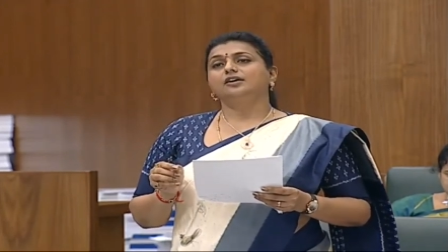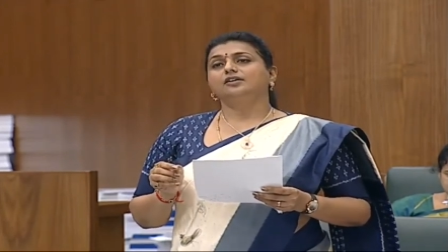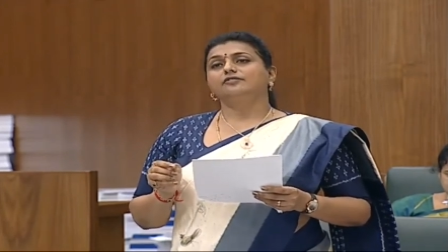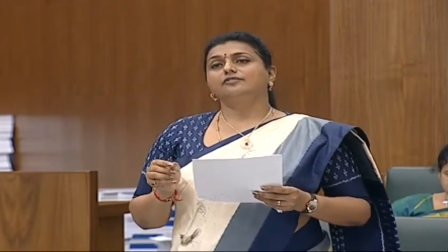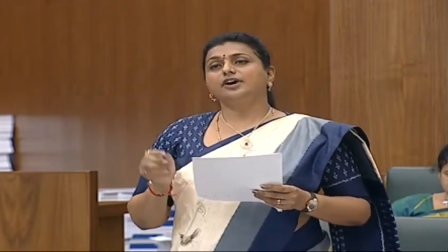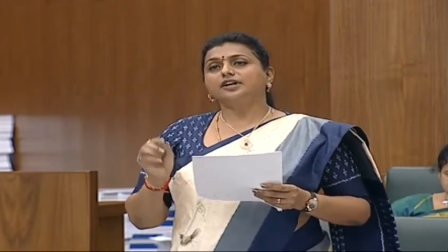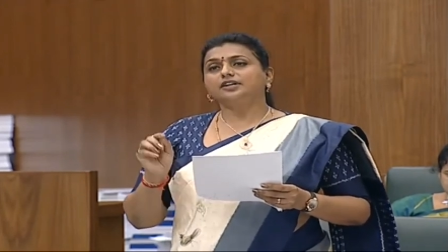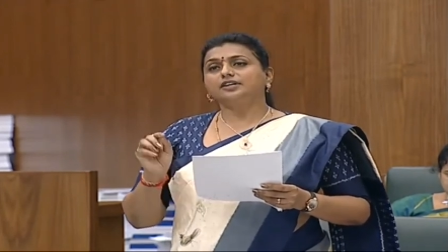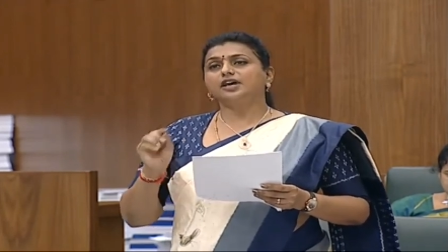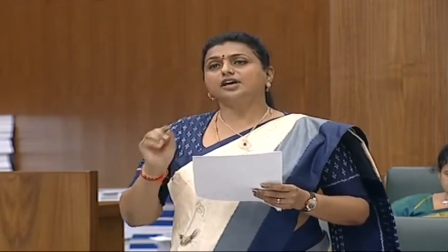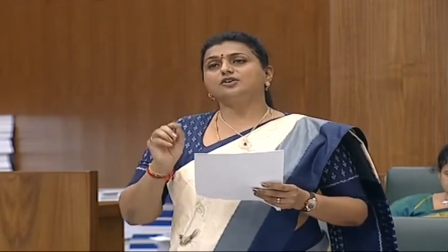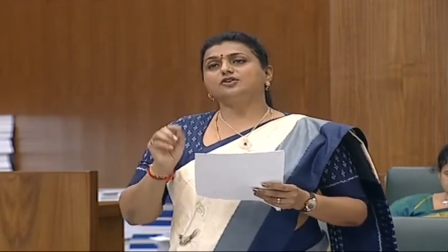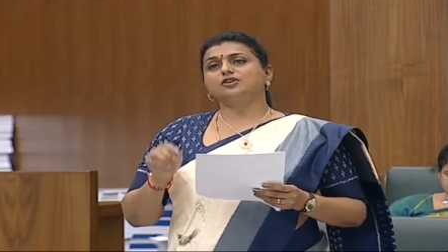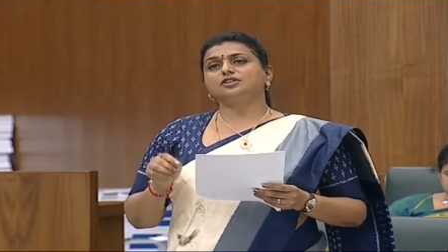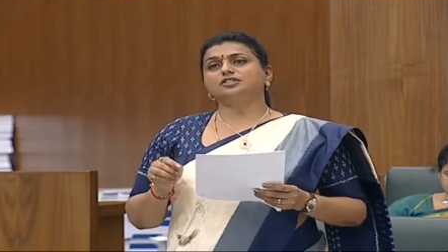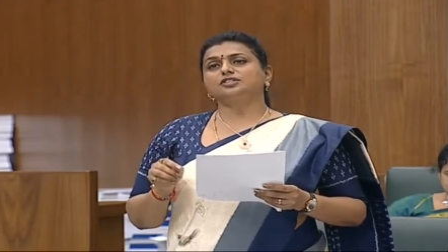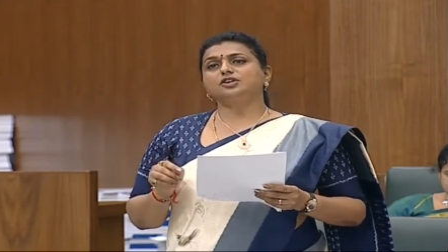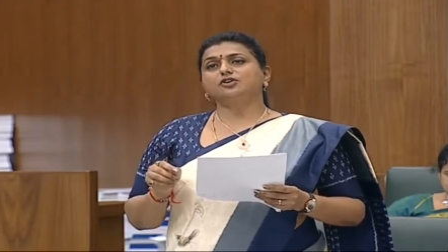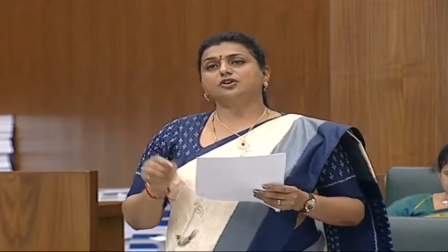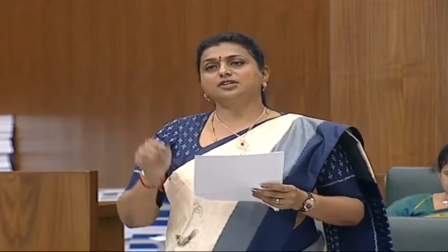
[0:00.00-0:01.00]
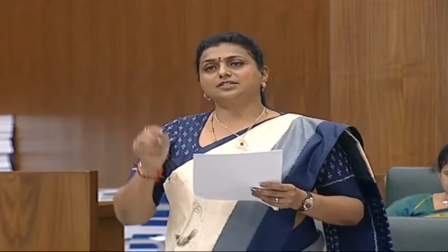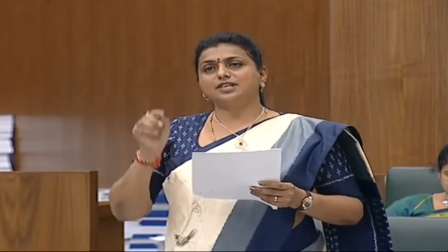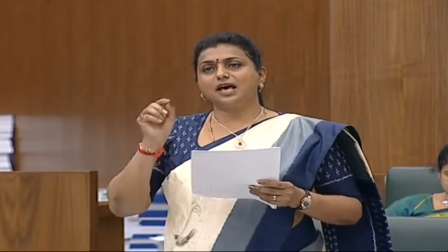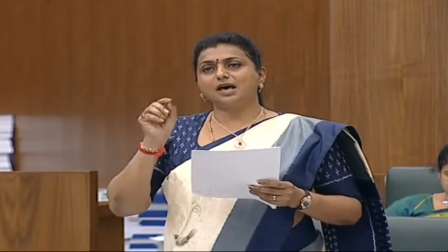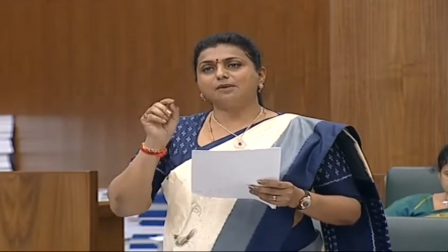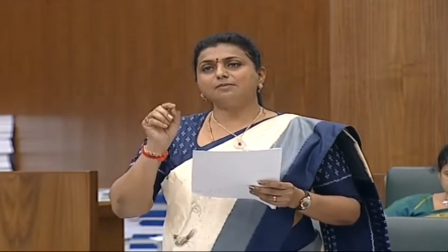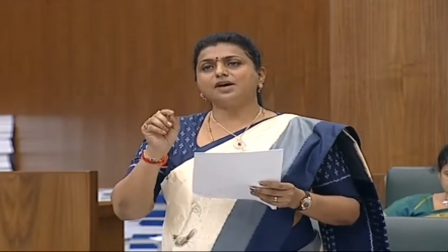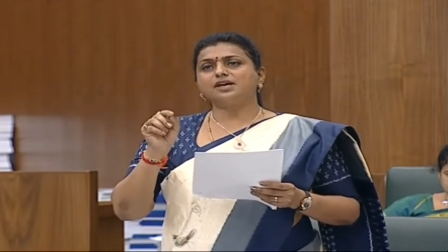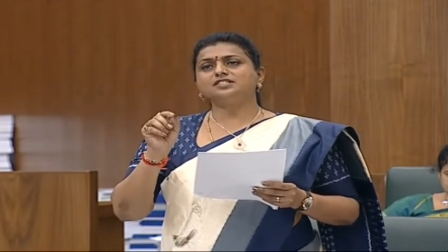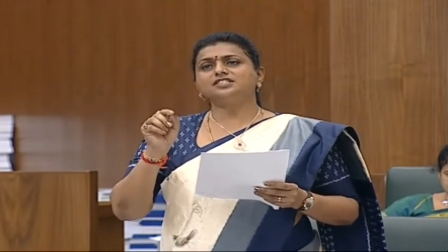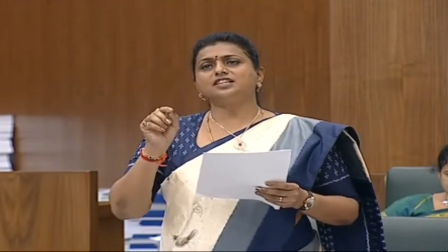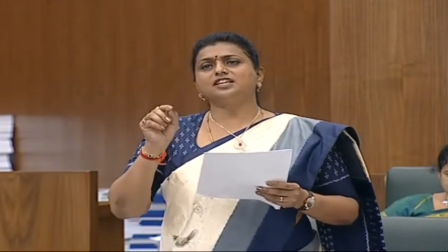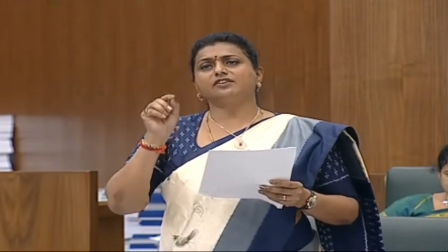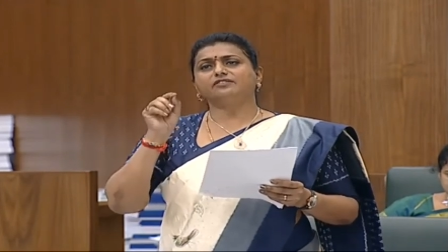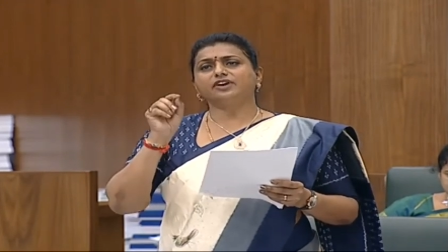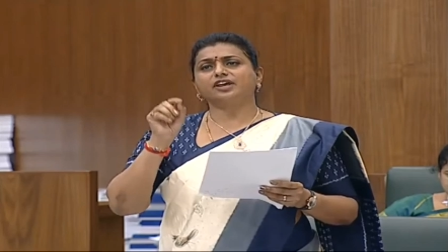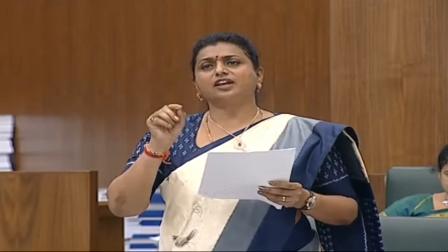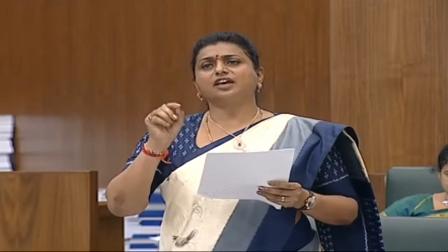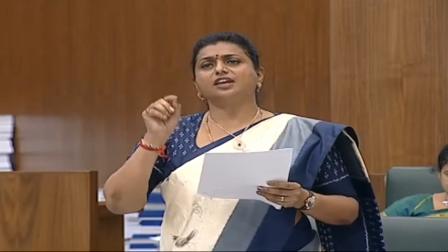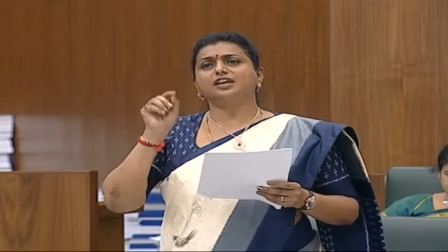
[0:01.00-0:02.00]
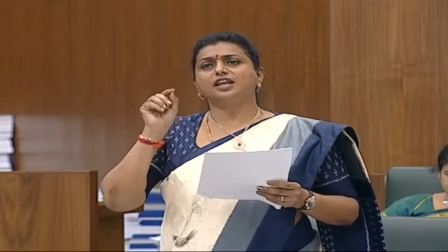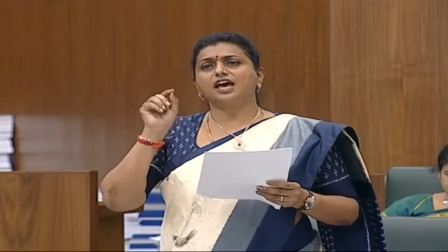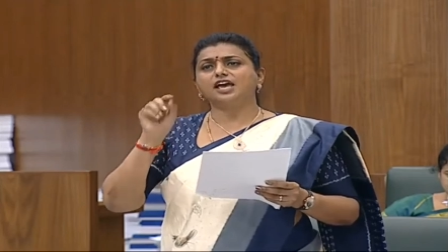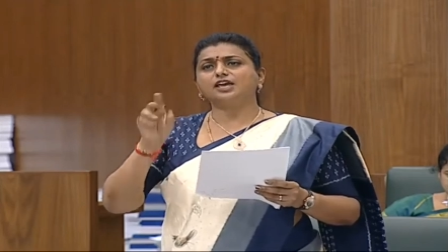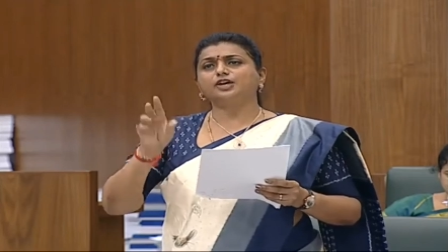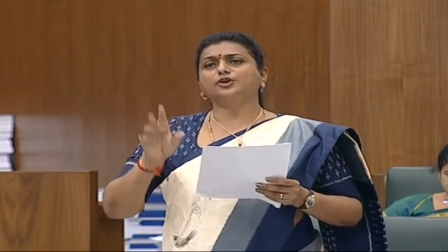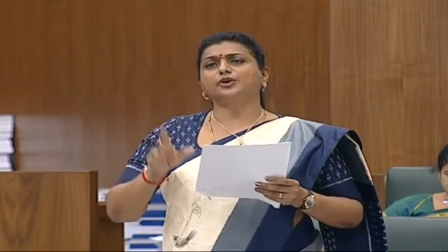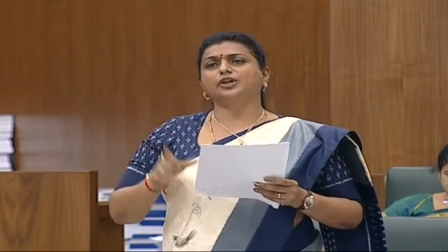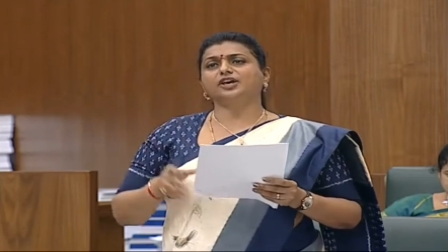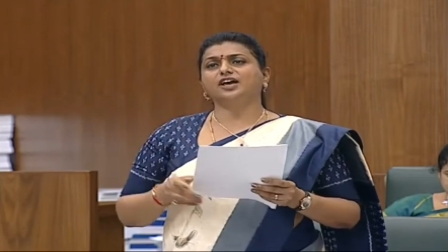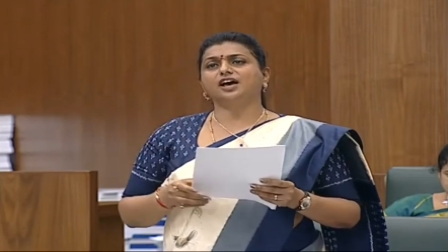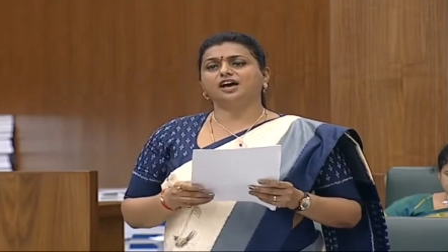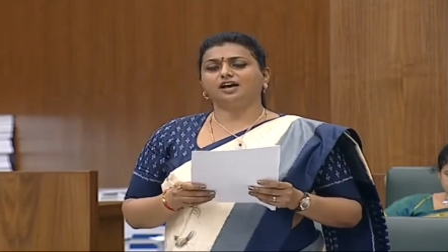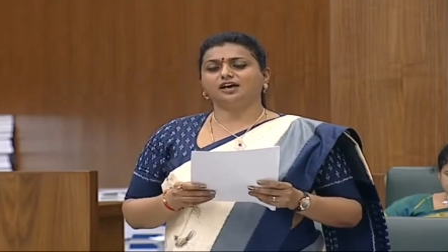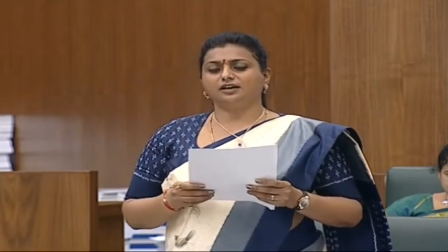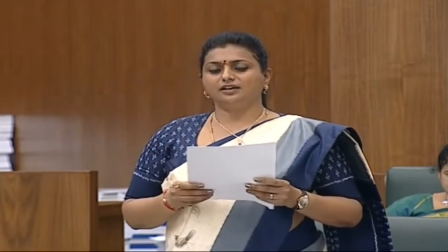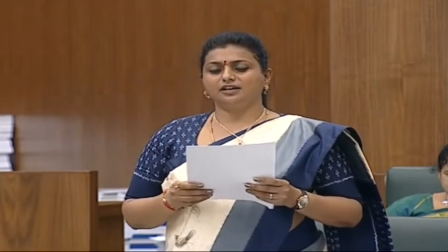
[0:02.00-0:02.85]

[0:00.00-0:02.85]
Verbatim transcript: వర్గం కోసం ఒక సామాజిక వర్గ నాయకుడిగా